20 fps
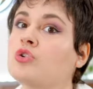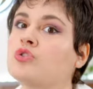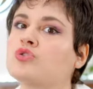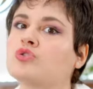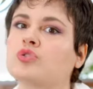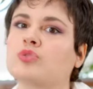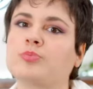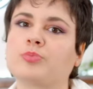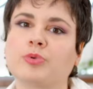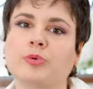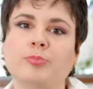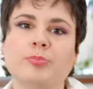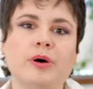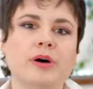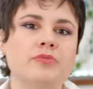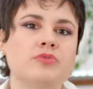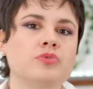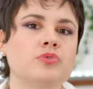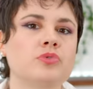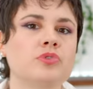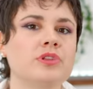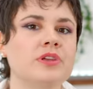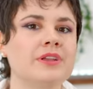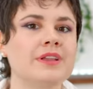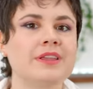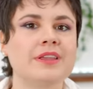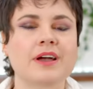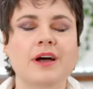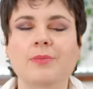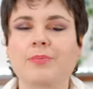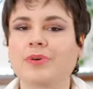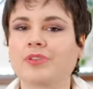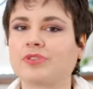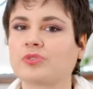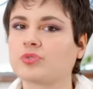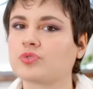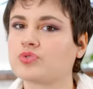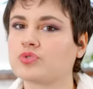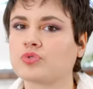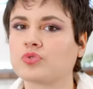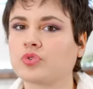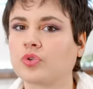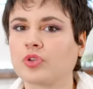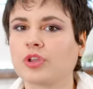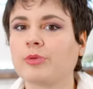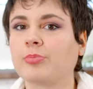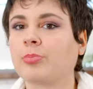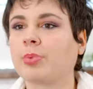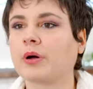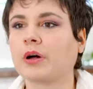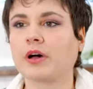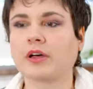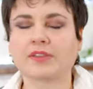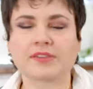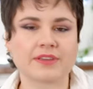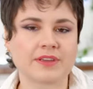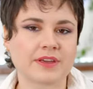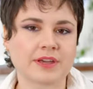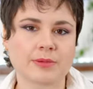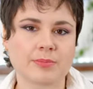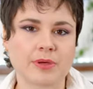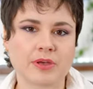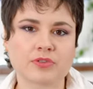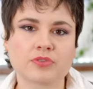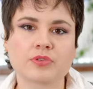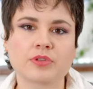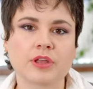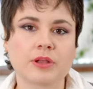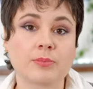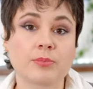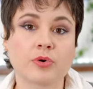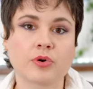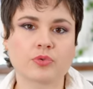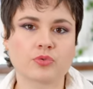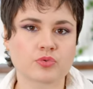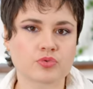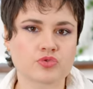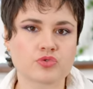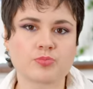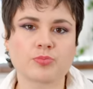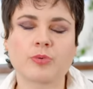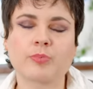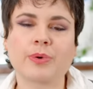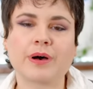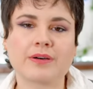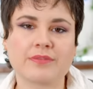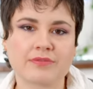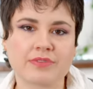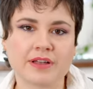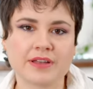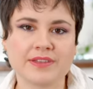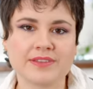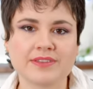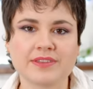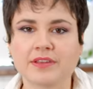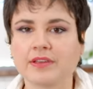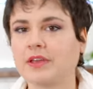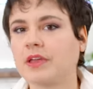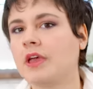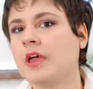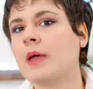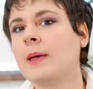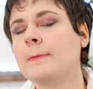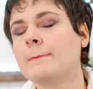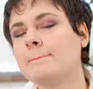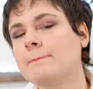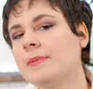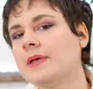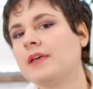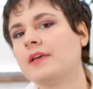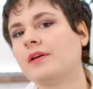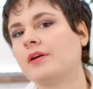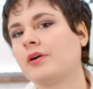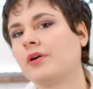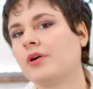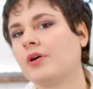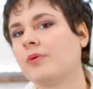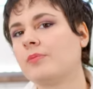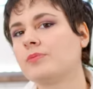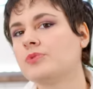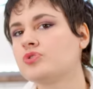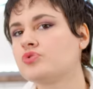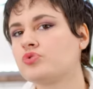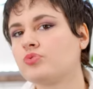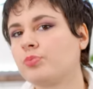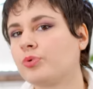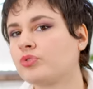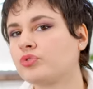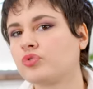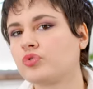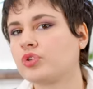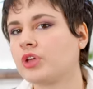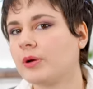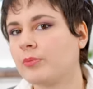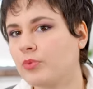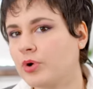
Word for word: Je ne peux pas vous donner le lien parce que je n'en ai pas intégré personnellement, donc je ne peux pas valider, mais, euh, mais je pense qu'il y a